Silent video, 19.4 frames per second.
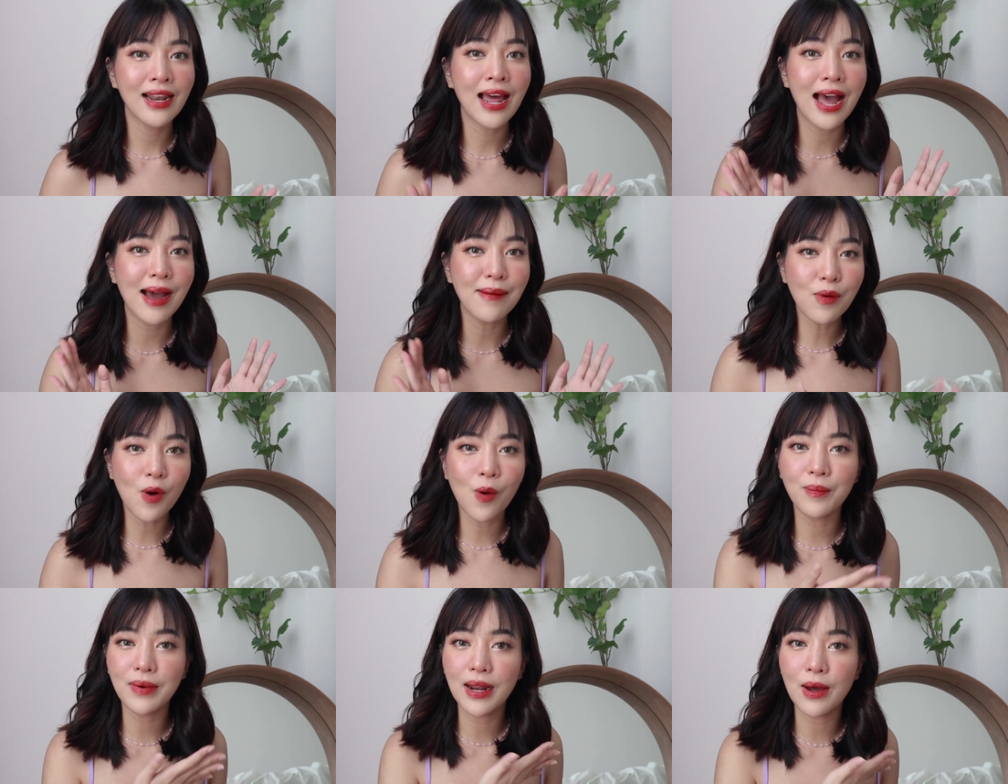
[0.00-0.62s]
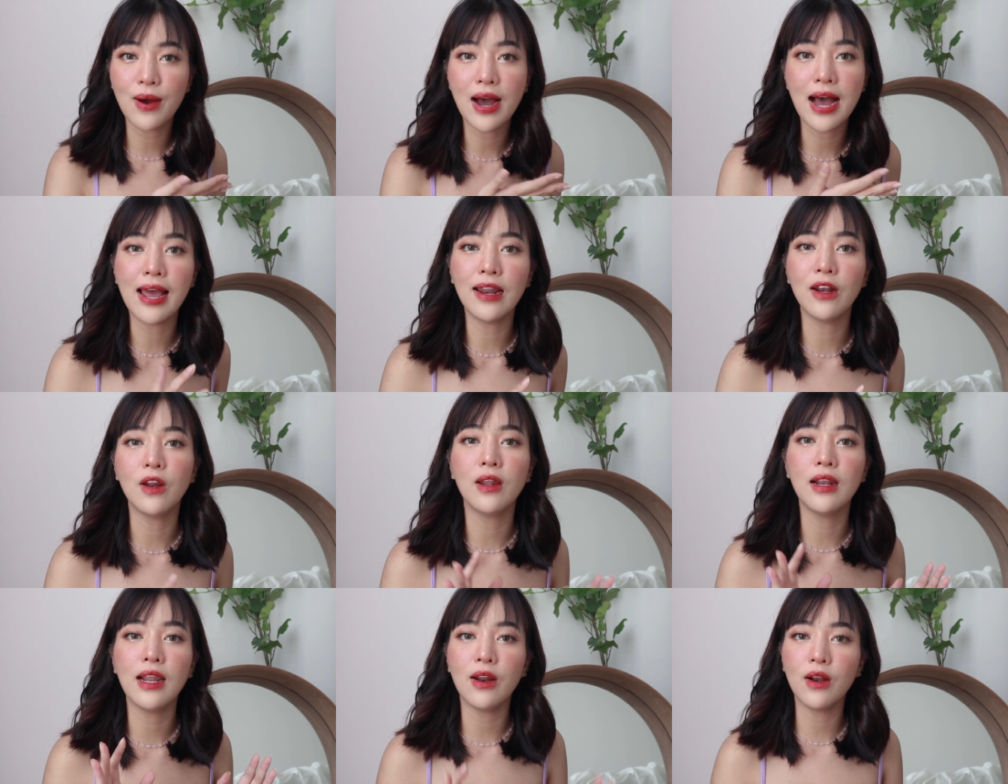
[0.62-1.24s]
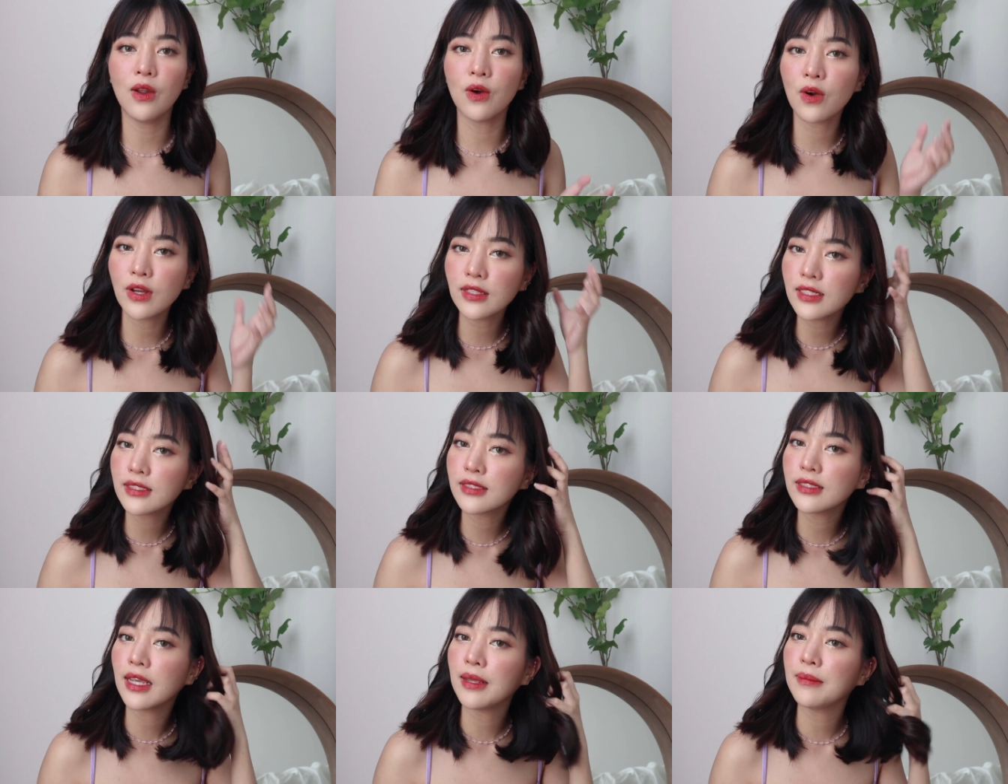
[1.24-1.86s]
ถ้าผมเราหายร้อนแล้วเราก็
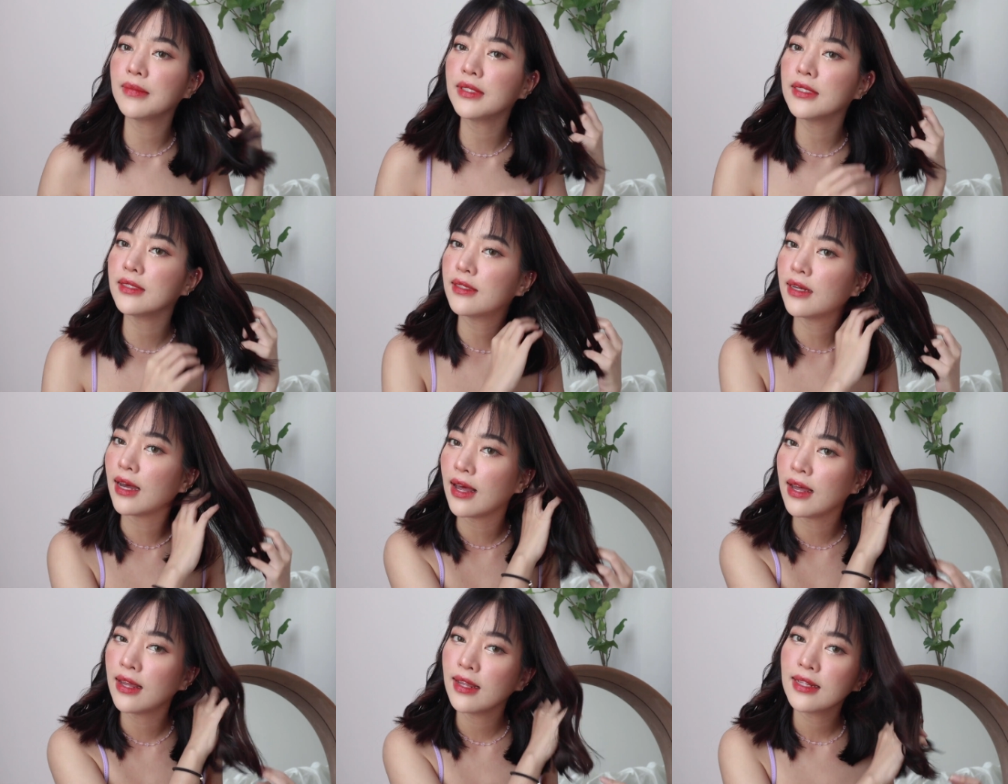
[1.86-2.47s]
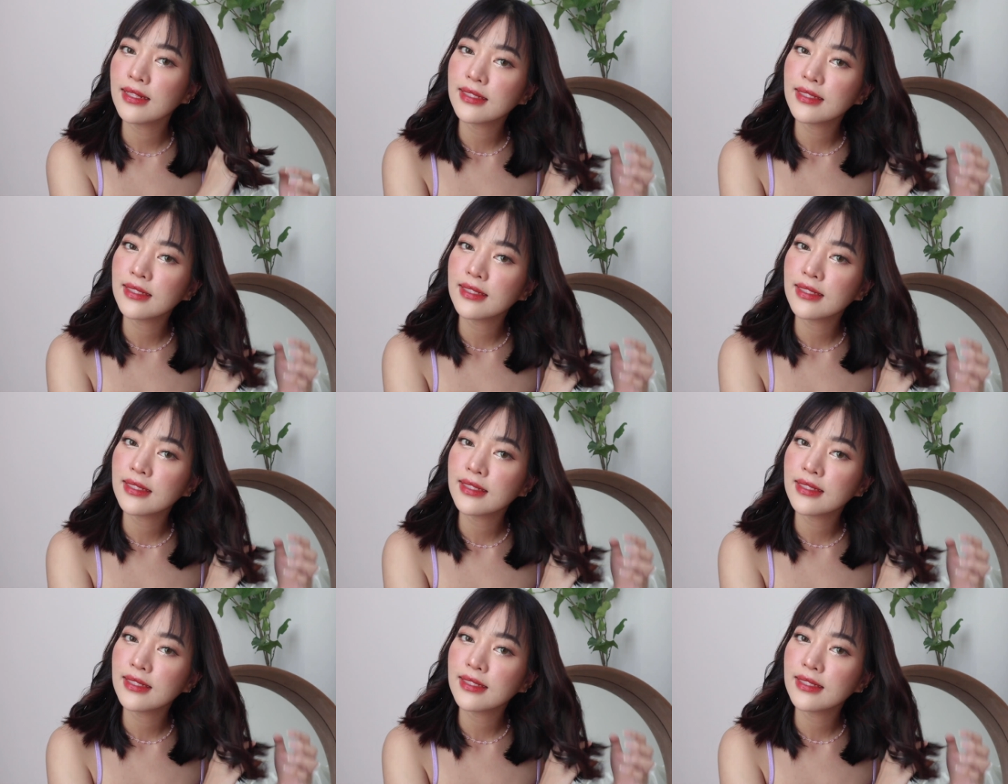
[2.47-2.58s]
จะใช้มืออะ